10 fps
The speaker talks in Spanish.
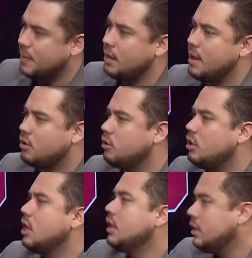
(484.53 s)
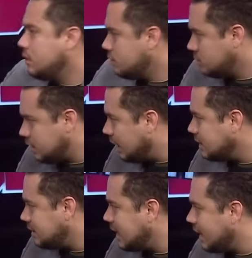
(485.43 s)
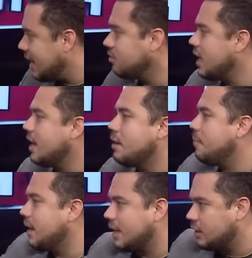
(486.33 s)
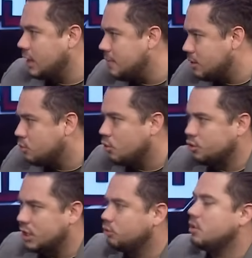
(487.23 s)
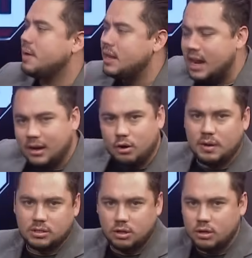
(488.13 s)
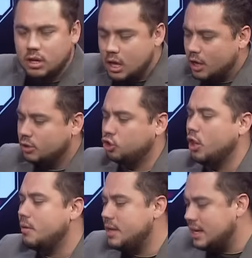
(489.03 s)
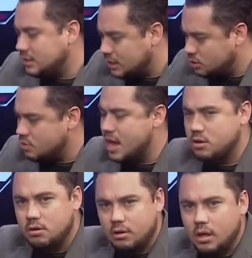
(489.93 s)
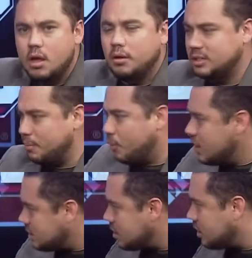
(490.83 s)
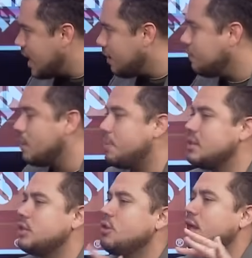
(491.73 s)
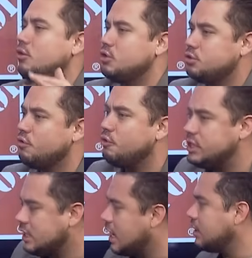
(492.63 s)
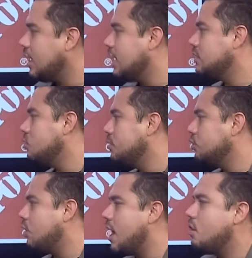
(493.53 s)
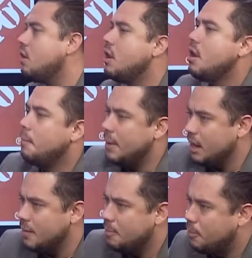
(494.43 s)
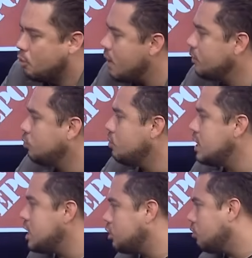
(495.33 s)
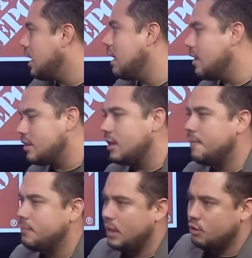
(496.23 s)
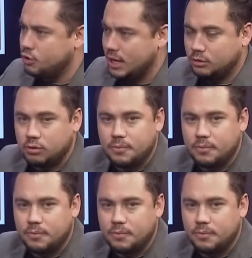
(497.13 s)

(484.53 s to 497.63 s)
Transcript: abajo, se, reintegra para que termine su contrato y ven la renovación. Todavía si es de un año, se pueden sentar, dependiendo de la condición física que tenga en ese momento Harold, para ver por cuánto, un añito que le den de, contrato.